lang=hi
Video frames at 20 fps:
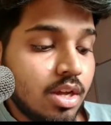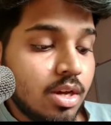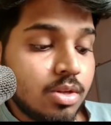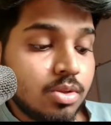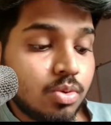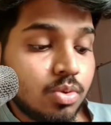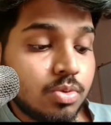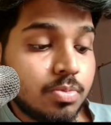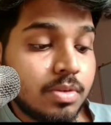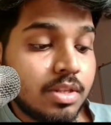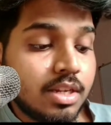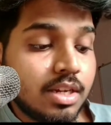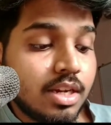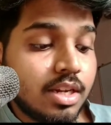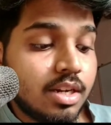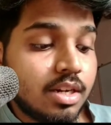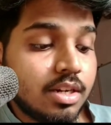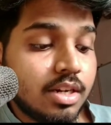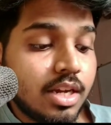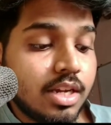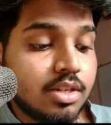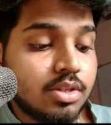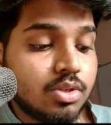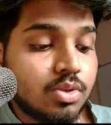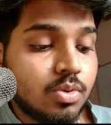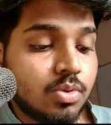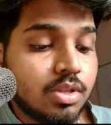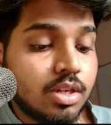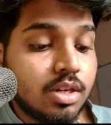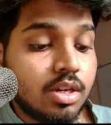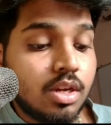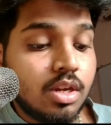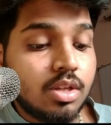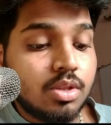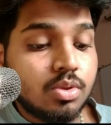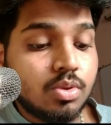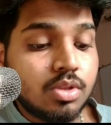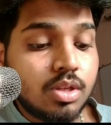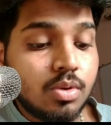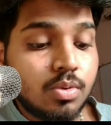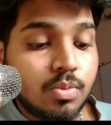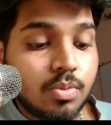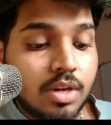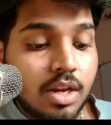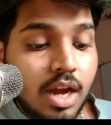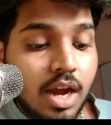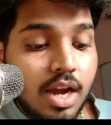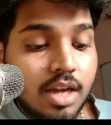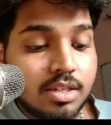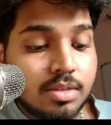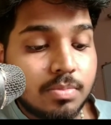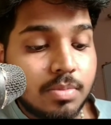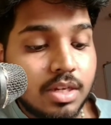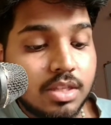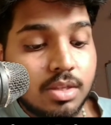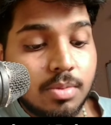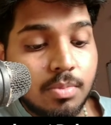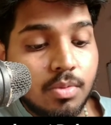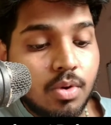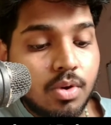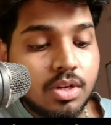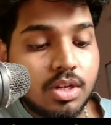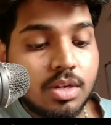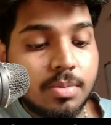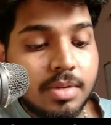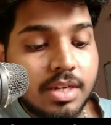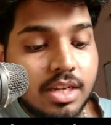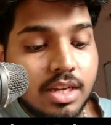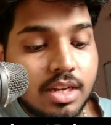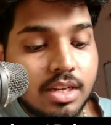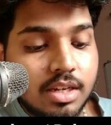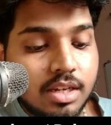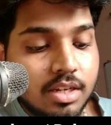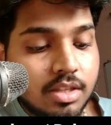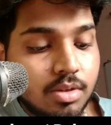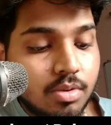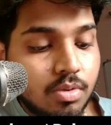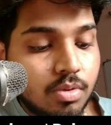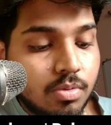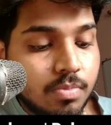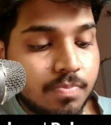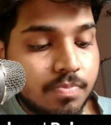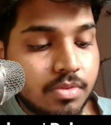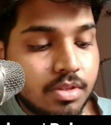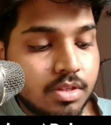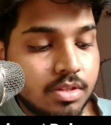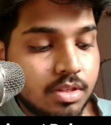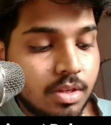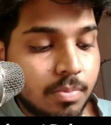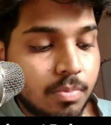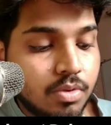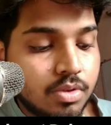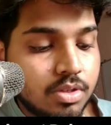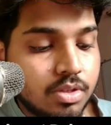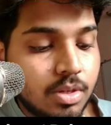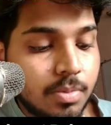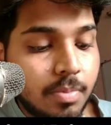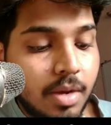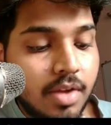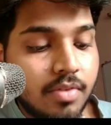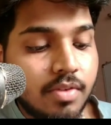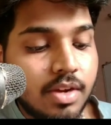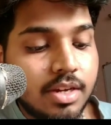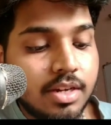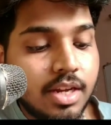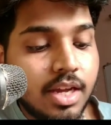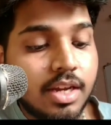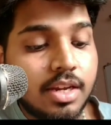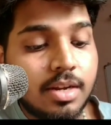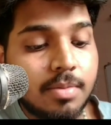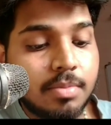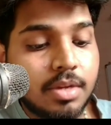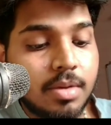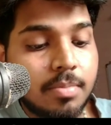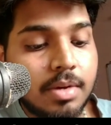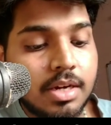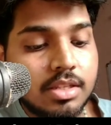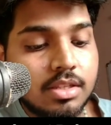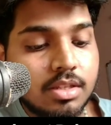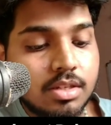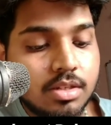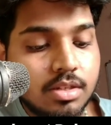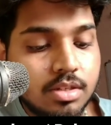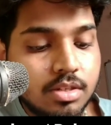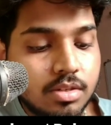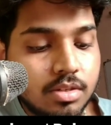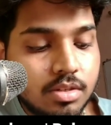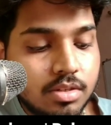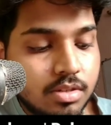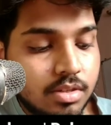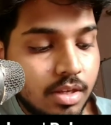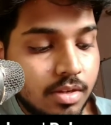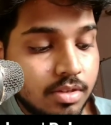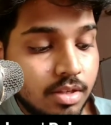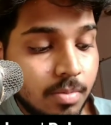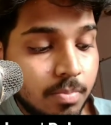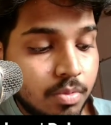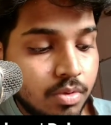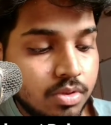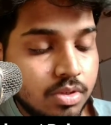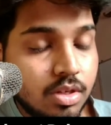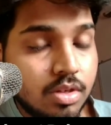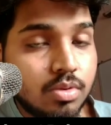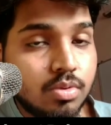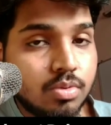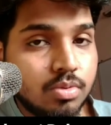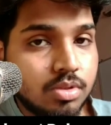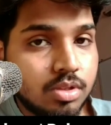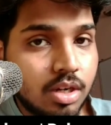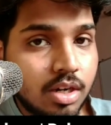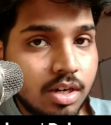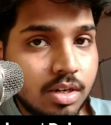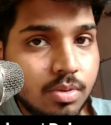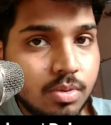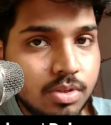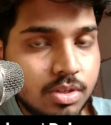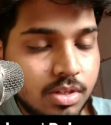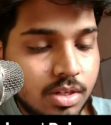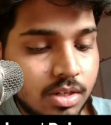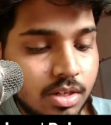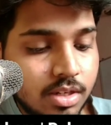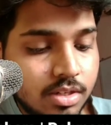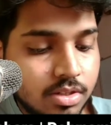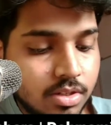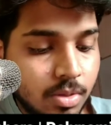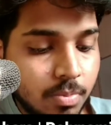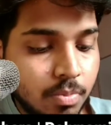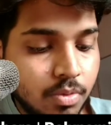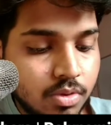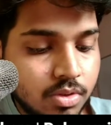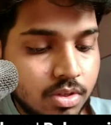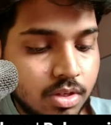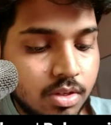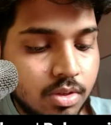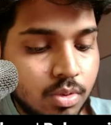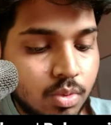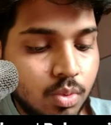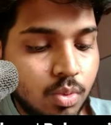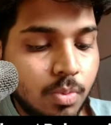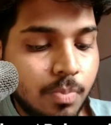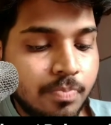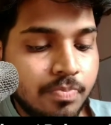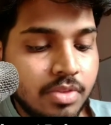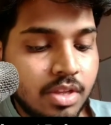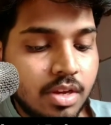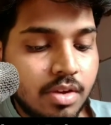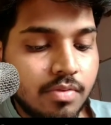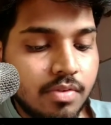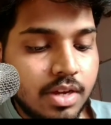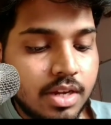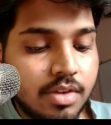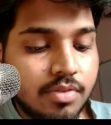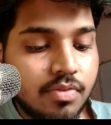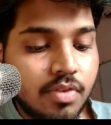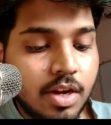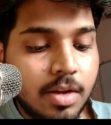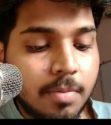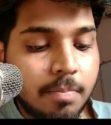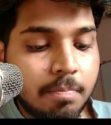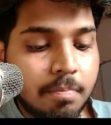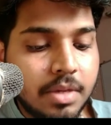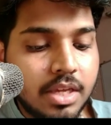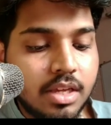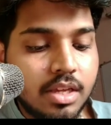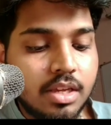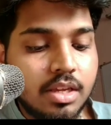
तो उसमें लिखा है ना डेन शो दैट तो देखो लास्ट में एकदम कॉर्नर में क्या लिखा है देखो सब क्वेश्चन बाय वेन डायग्राम के बाद सब क्वेश्चन टू थर्ड क्वेश्चन का सब क्वेश्चन टू वेरीफाई पी